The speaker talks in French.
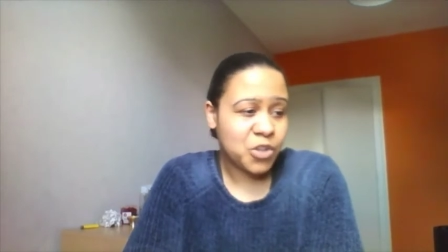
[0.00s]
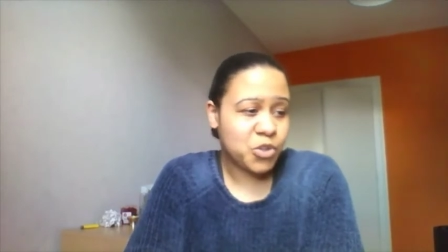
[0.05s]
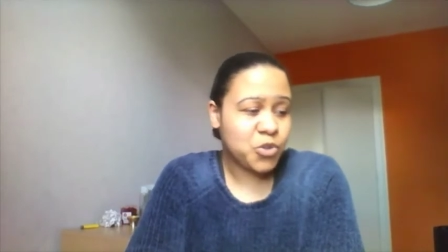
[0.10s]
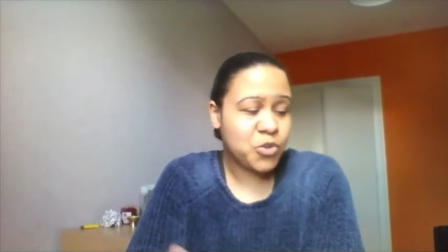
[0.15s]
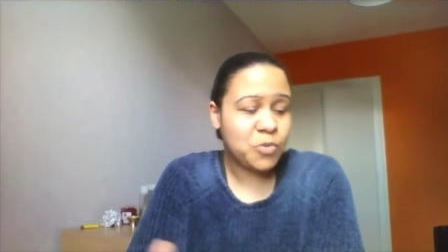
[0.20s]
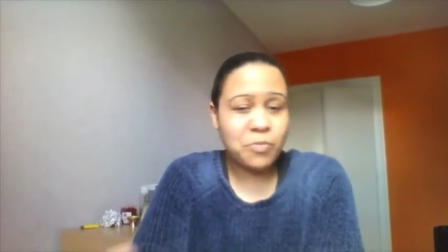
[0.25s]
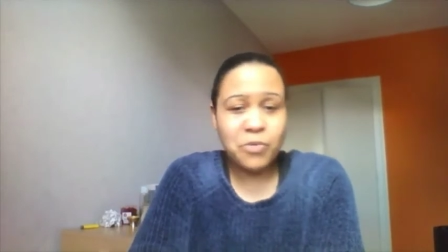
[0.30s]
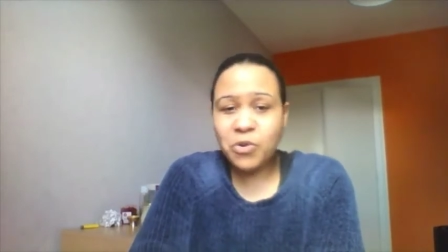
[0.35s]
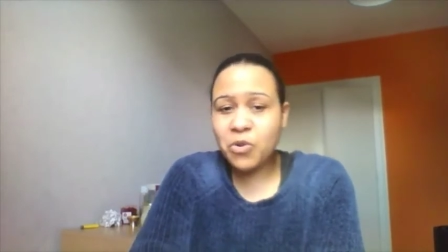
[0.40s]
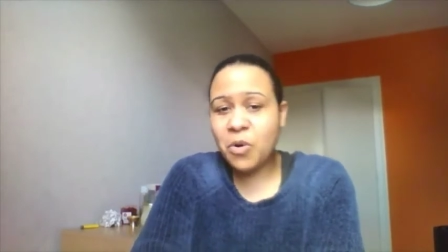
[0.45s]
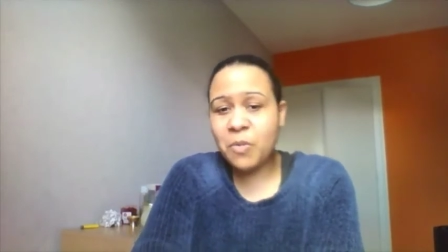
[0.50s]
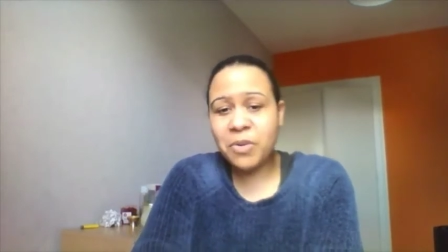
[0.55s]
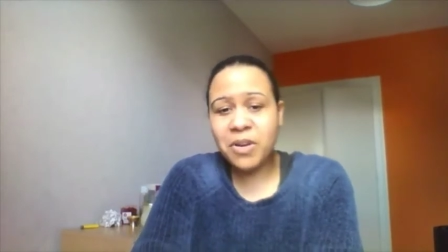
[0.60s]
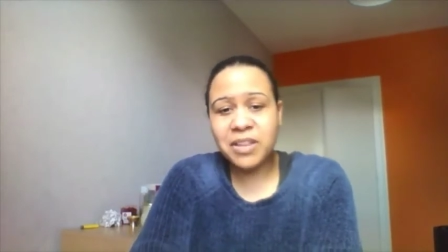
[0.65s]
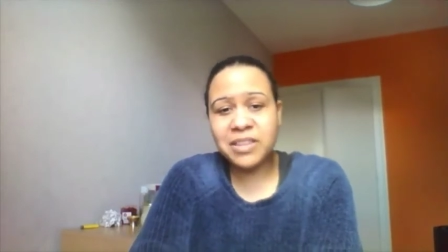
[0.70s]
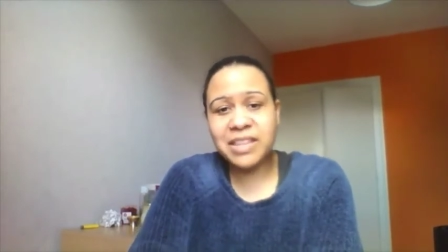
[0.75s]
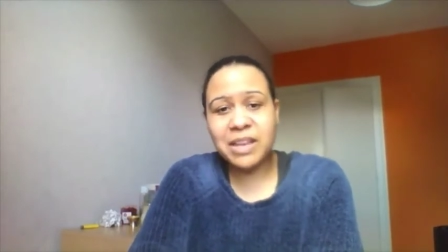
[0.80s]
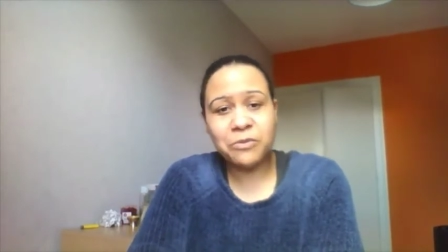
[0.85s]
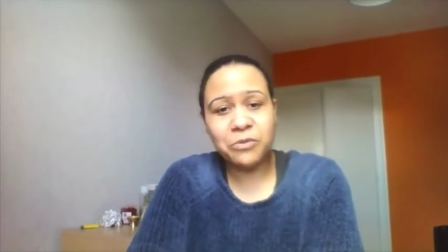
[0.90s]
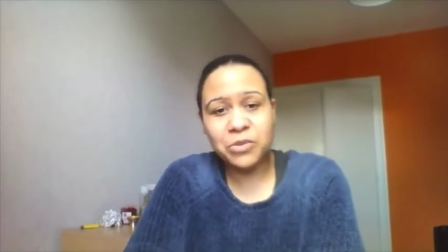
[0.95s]
je peux
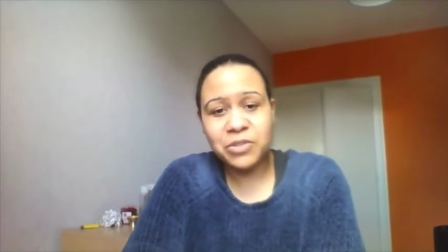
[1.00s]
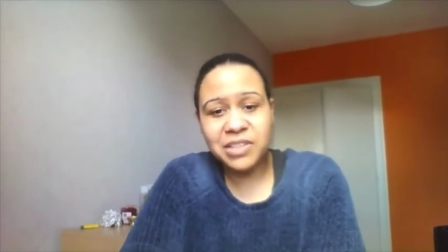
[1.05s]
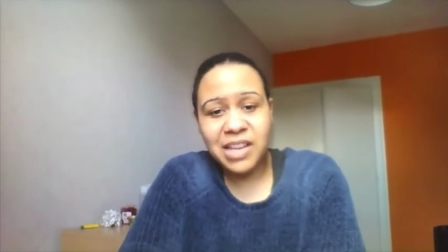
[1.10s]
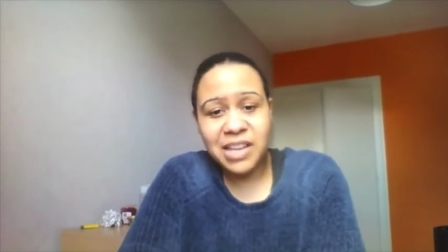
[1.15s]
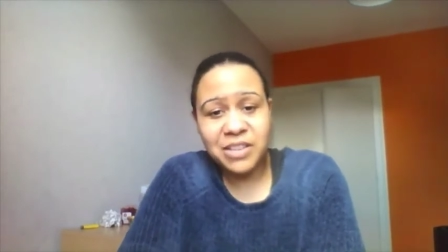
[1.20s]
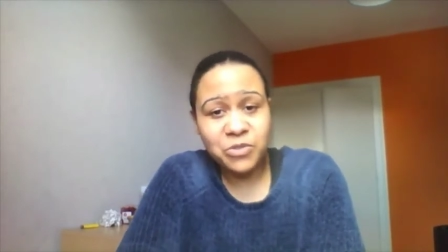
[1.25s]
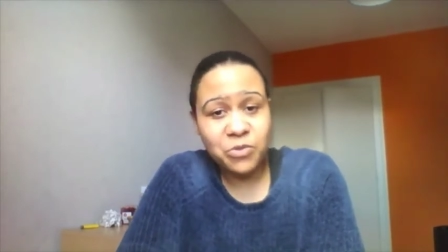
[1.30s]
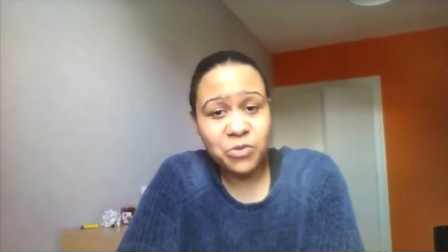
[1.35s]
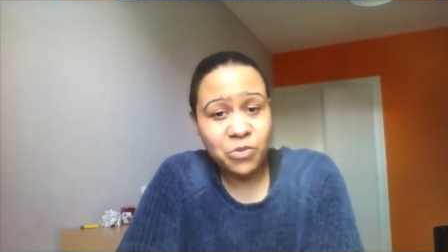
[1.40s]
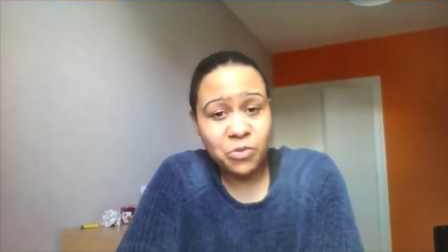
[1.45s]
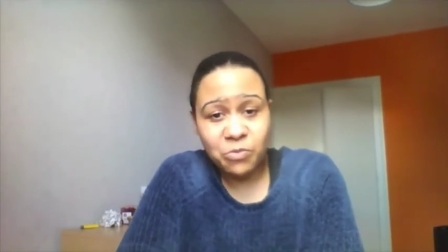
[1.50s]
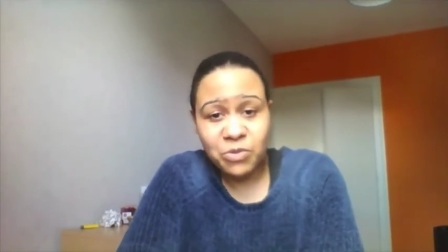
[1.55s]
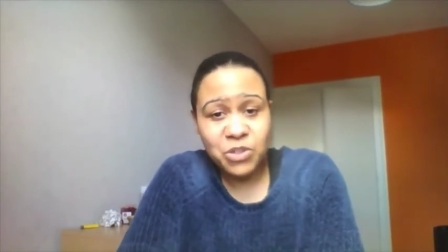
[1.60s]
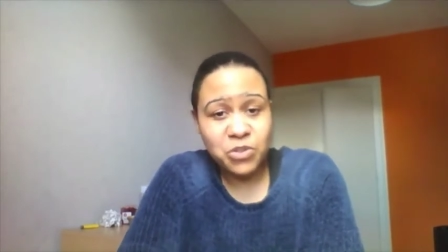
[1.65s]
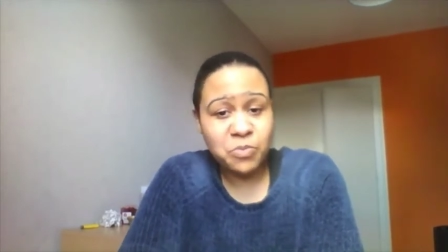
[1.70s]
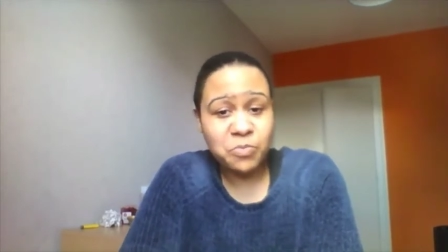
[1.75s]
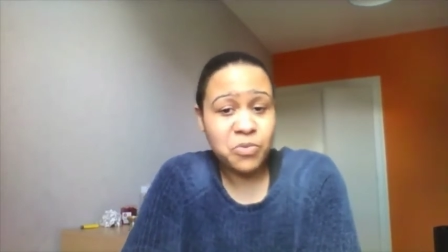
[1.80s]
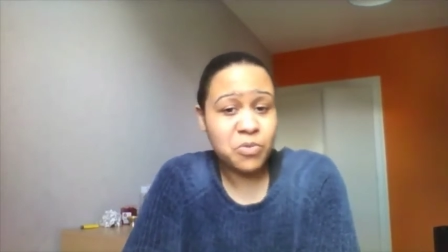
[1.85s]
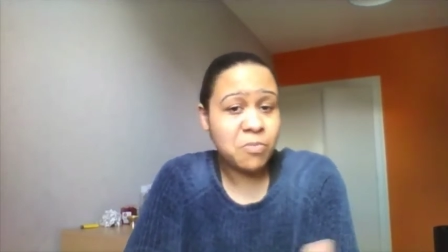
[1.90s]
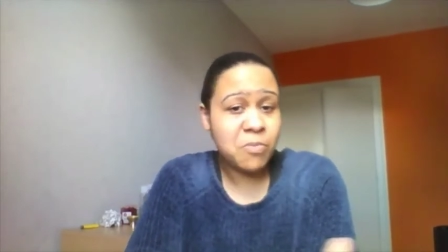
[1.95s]
comprendre ta frustration, oui,
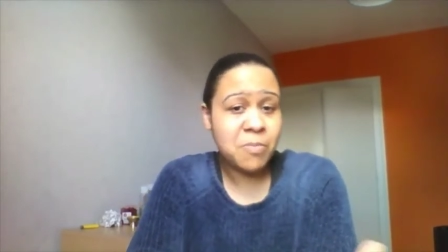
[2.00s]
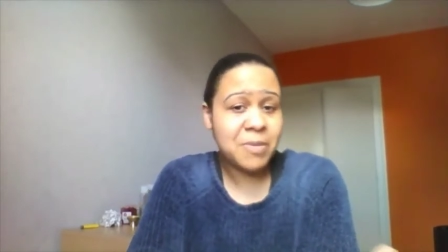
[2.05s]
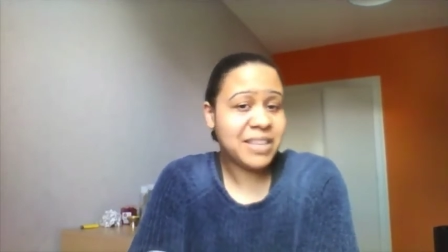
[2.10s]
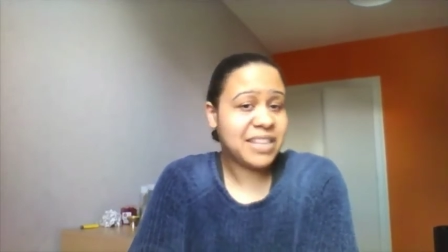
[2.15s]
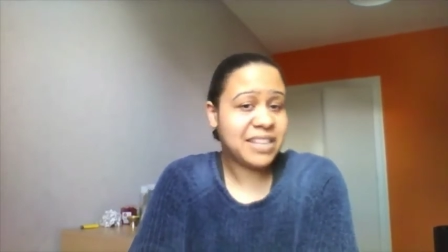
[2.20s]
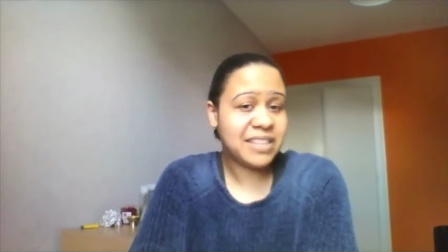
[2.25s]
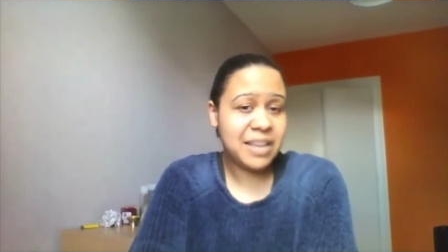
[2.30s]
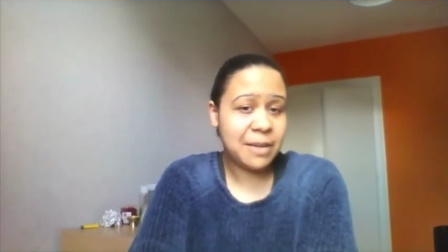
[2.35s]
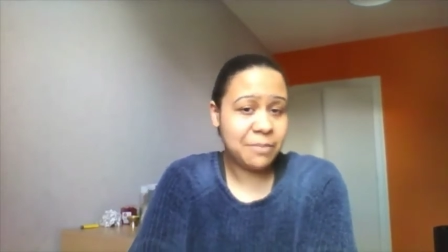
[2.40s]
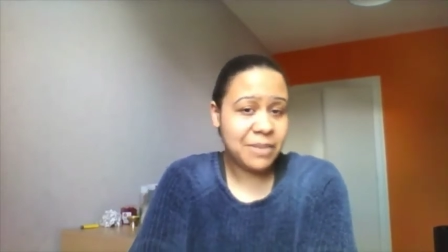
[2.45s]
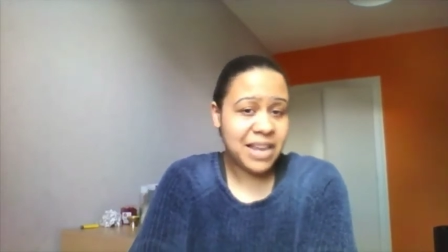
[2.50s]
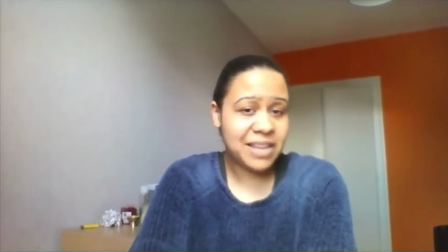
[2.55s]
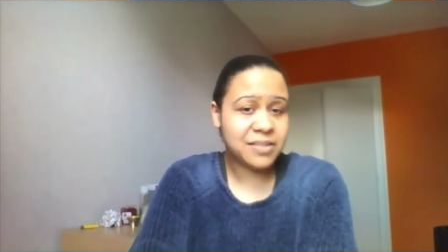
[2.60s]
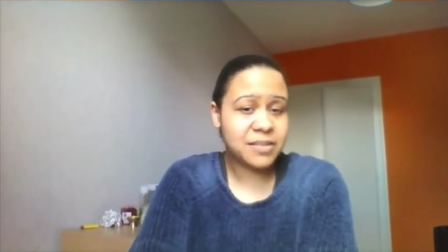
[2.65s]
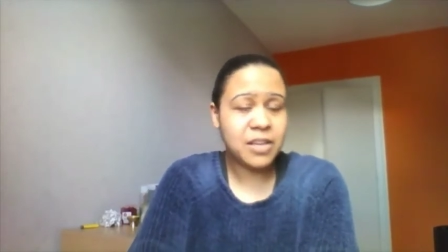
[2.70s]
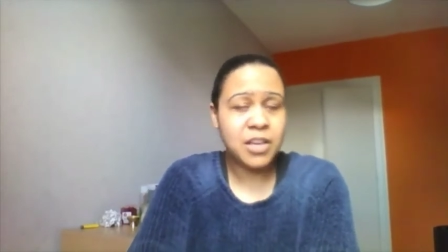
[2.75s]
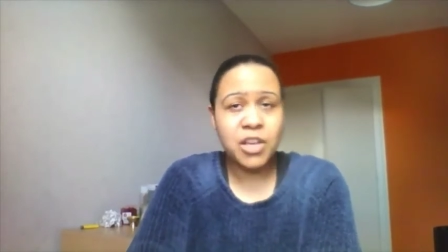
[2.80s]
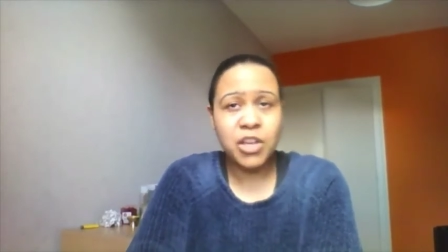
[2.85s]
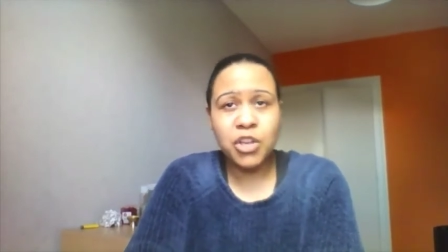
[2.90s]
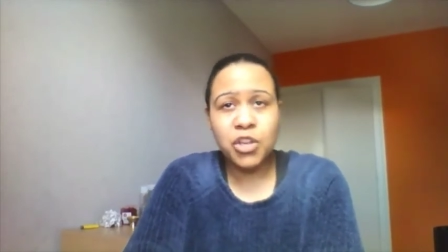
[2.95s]
je peux me mettre à ta
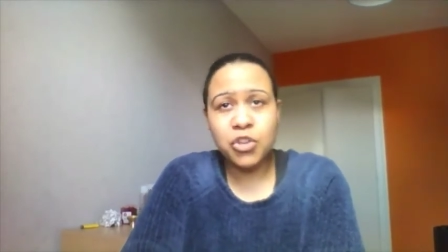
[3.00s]
place.